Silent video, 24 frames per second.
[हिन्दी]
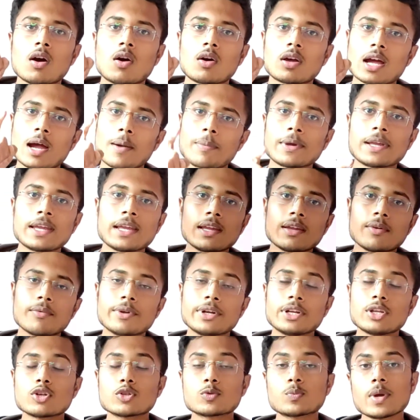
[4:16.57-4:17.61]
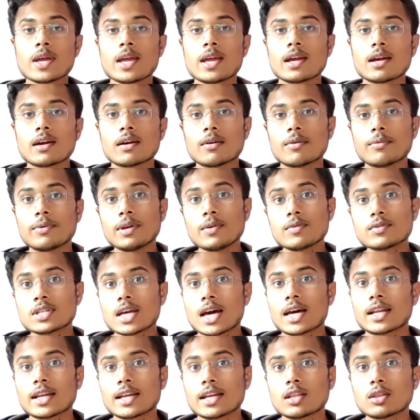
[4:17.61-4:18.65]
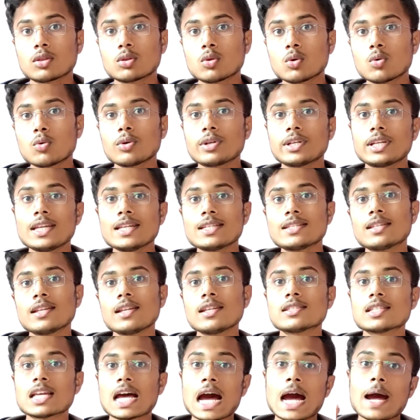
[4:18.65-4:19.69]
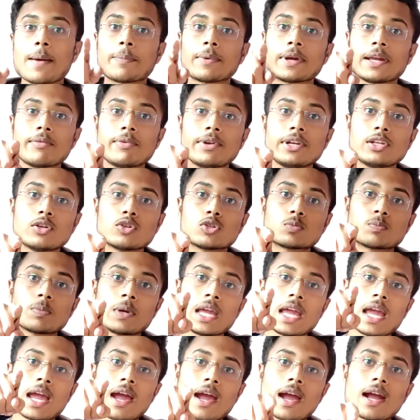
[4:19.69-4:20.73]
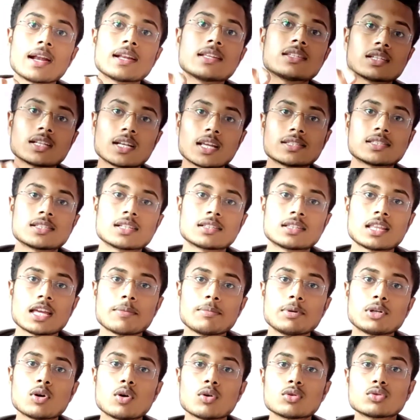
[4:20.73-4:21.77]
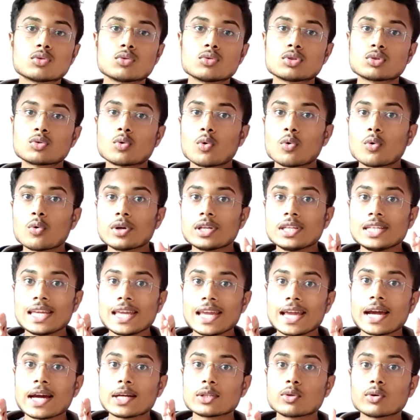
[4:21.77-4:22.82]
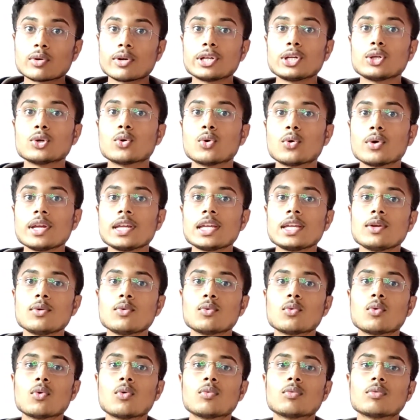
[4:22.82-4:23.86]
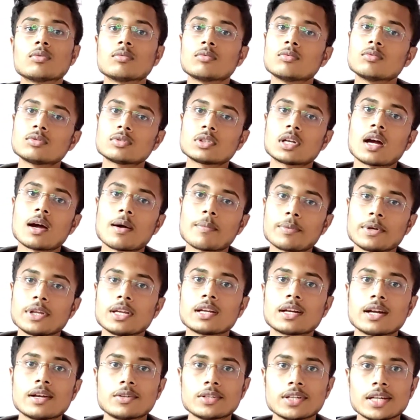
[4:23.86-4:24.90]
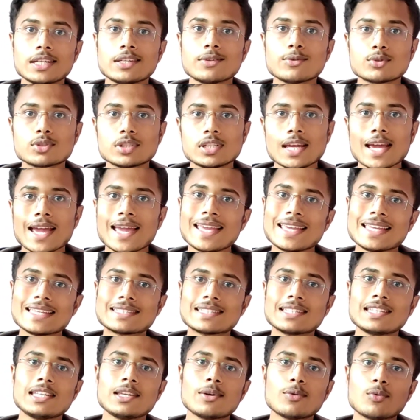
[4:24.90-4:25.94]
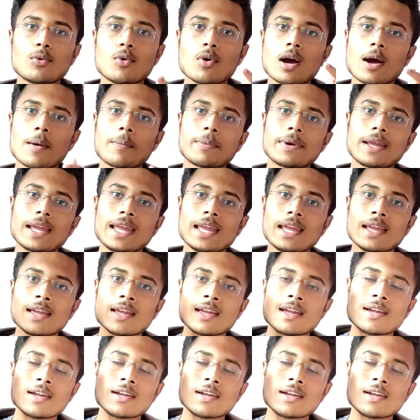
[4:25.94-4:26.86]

और आपके वीडियोस पे व्यूज़ आ रहे हैं तो टी सीरीज़ आपके वीडियोस पे ऐड चला सकता है बिकॉज उसको ये अथॉरिटी होगी कि वो उसका आपने कंटेंट यूज़ किया है इसलिए वो आपके